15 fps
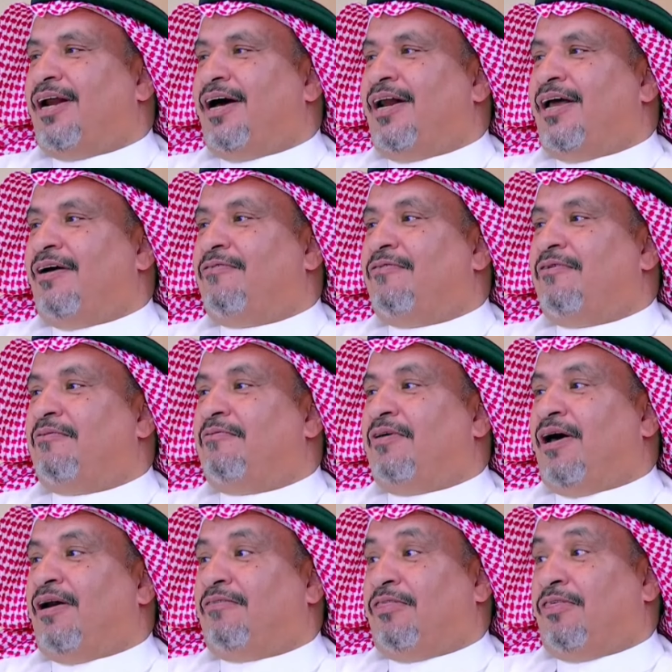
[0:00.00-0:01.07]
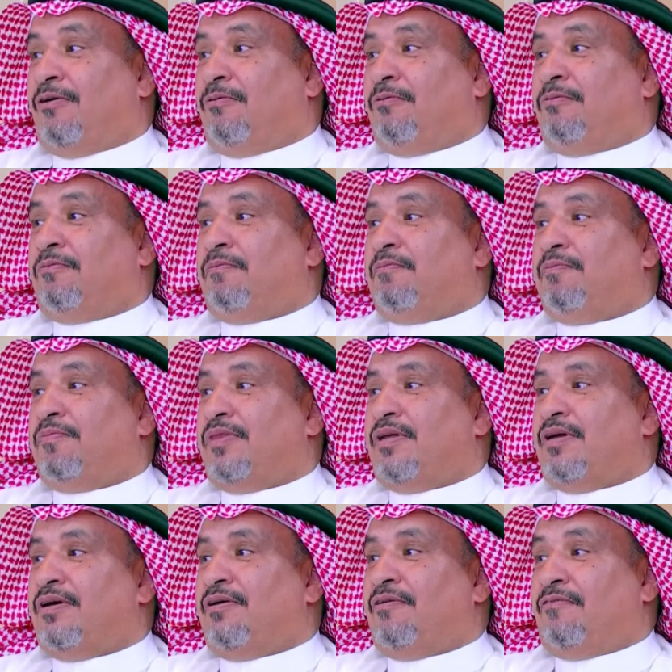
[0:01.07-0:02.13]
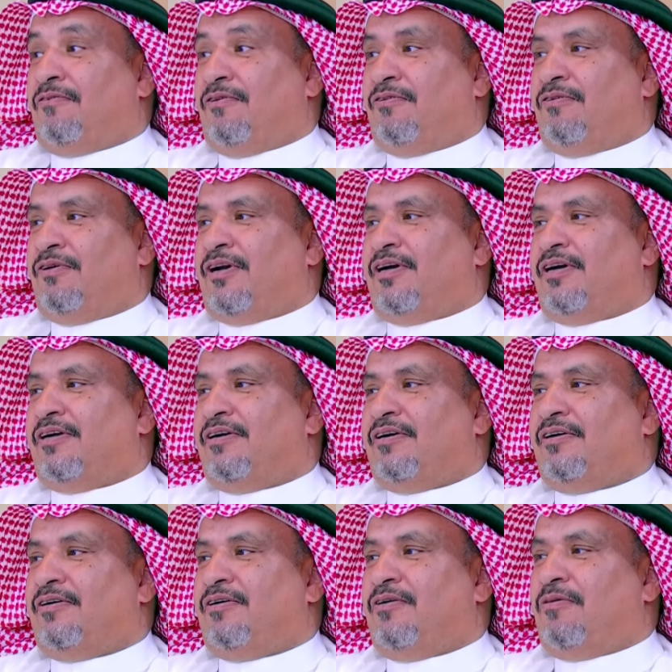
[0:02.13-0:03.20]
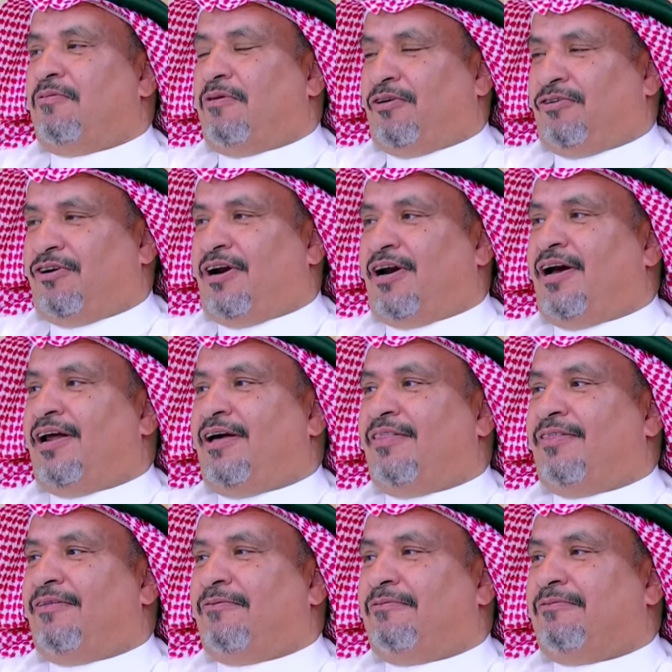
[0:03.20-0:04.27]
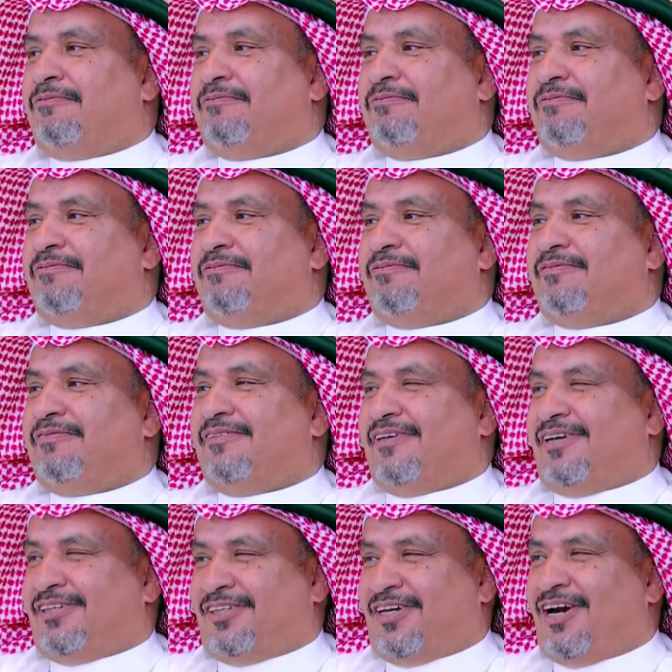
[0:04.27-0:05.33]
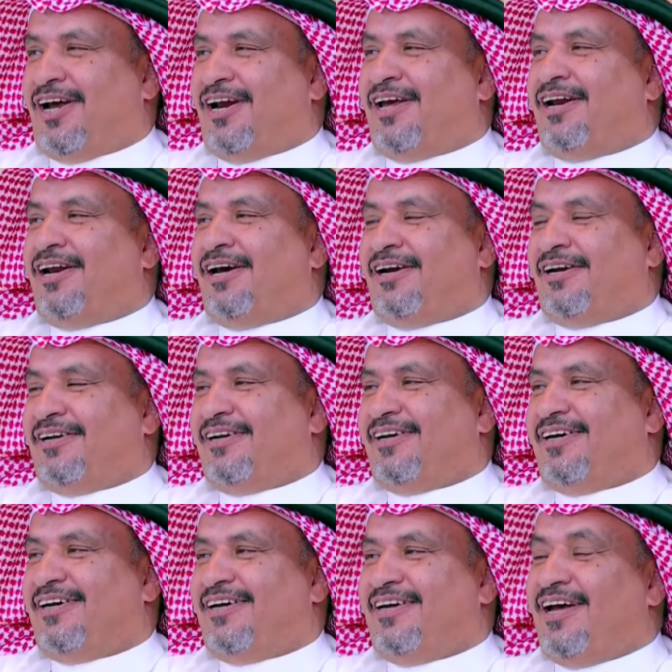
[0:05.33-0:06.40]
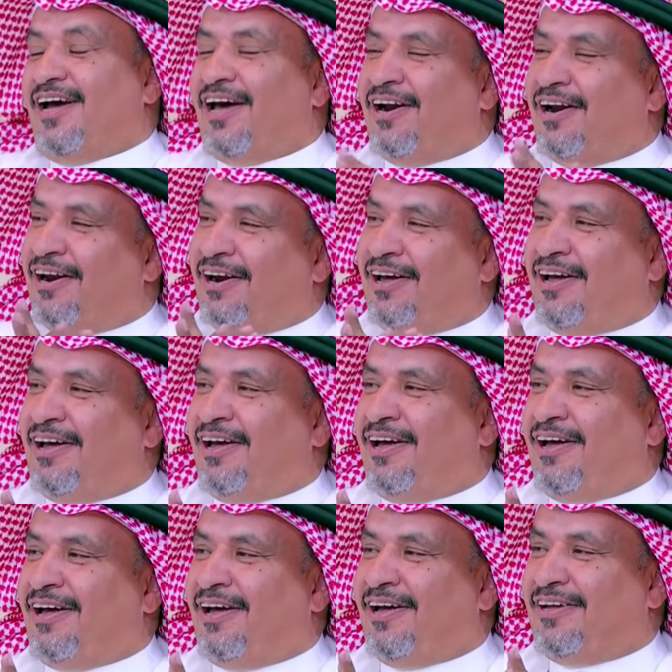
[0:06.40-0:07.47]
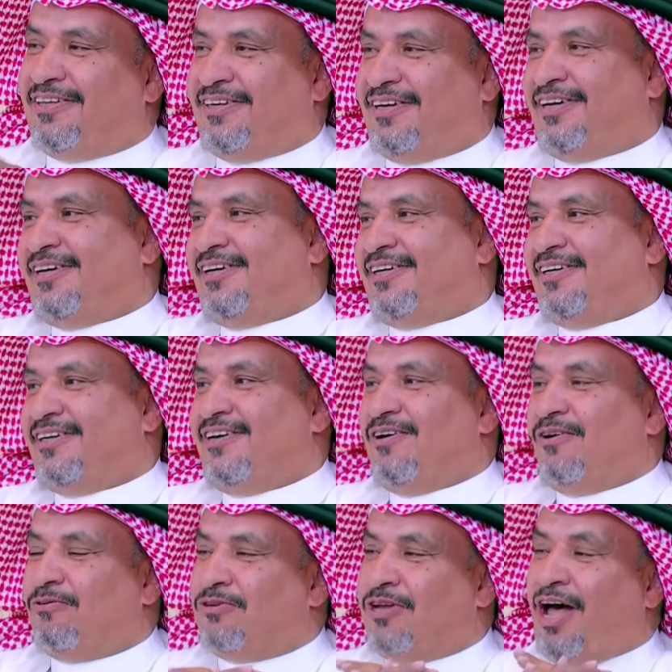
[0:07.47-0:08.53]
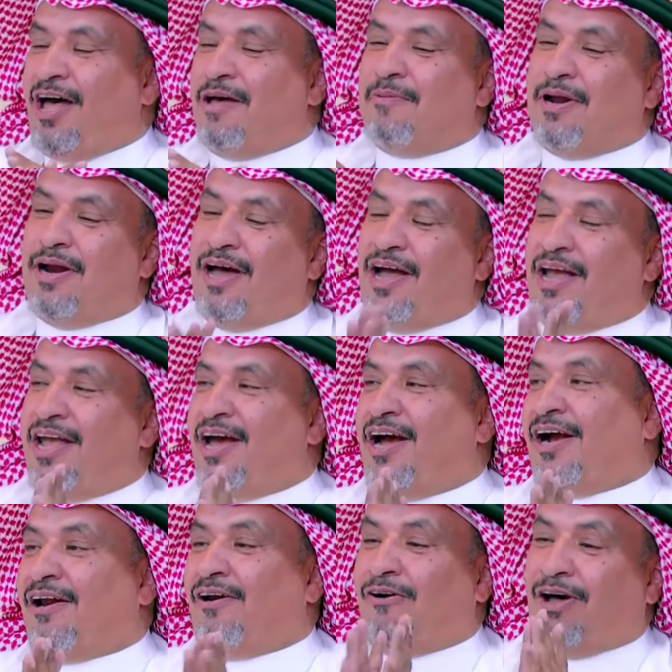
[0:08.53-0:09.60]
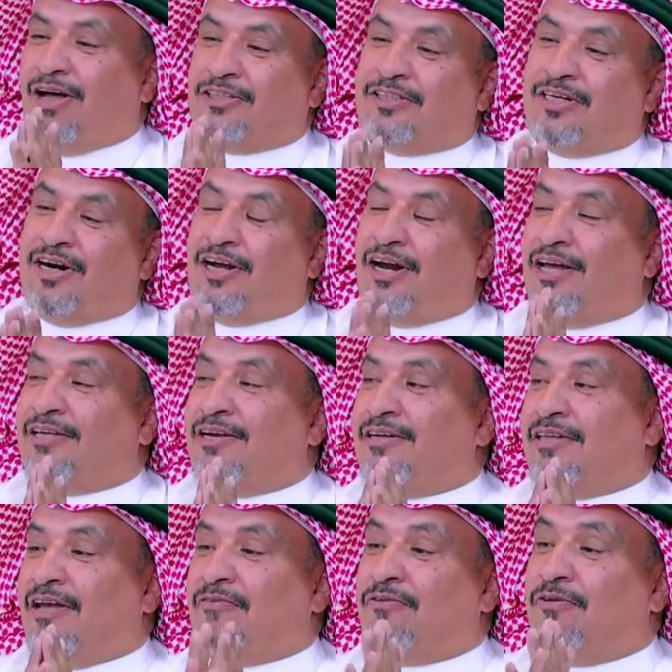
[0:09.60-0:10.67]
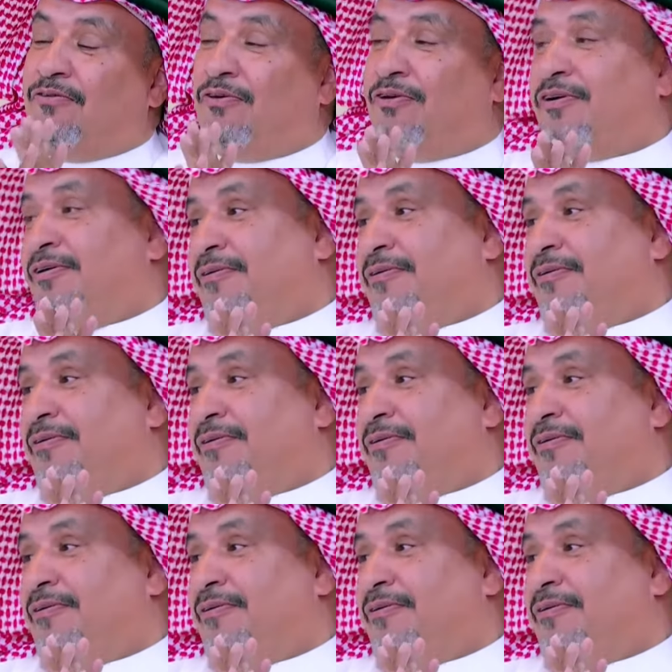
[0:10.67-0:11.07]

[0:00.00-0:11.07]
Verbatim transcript: عليه على الضوء في الفرن وقصرنا عليه الضوء ايه قصرنا عليه النار على نار هاديه على نار هاديه ودائما اي اكله وخاصه الاكلات اللي في الفرن